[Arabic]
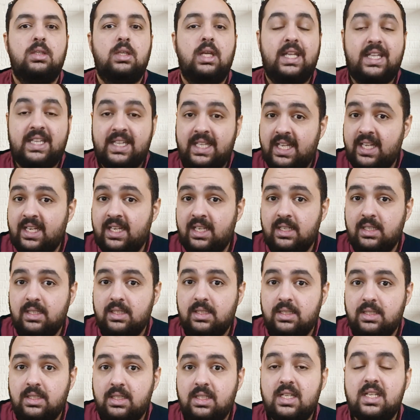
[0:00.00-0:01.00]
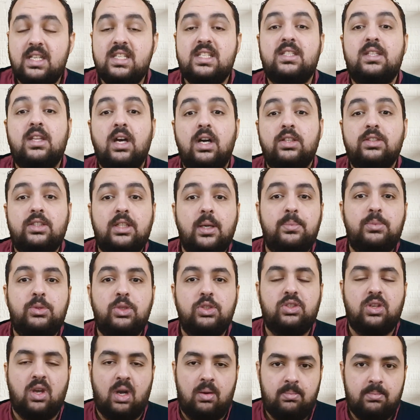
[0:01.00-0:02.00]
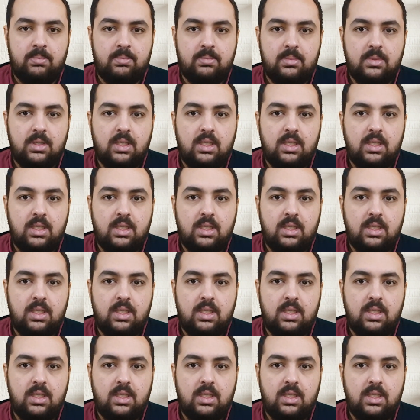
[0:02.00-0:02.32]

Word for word: اتنين ستارت اب دوت كوم